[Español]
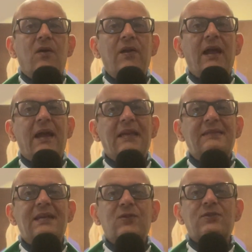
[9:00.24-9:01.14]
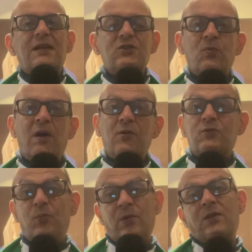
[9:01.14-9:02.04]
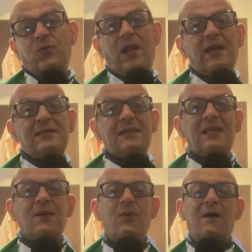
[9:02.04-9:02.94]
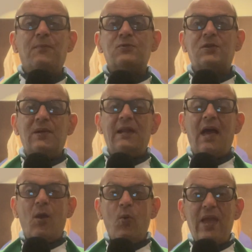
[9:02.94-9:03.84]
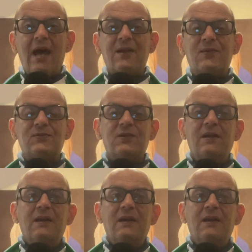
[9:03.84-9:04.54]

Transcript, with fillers: Oiga, es que los seres humanos por naturaleza tenemos la posibilidad de agobiarnos,